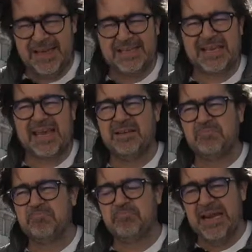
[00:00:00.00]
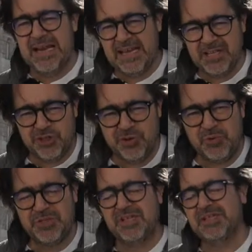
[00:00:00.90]
ist kein billiges
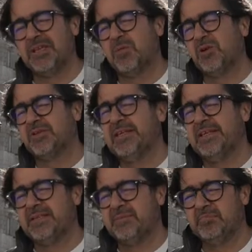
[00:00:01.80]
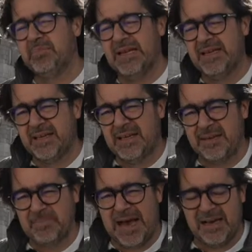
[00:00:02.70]
Stück, sie ist aber auch nicht billig
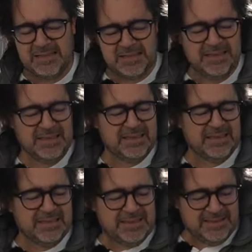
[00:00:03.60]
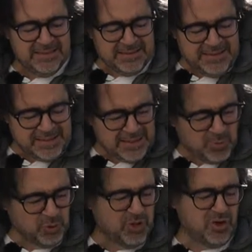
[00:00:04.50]
gemacht. Dieser
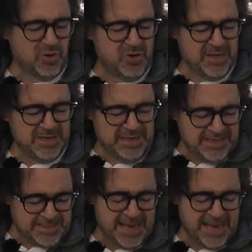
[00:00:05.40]
Motorroller ist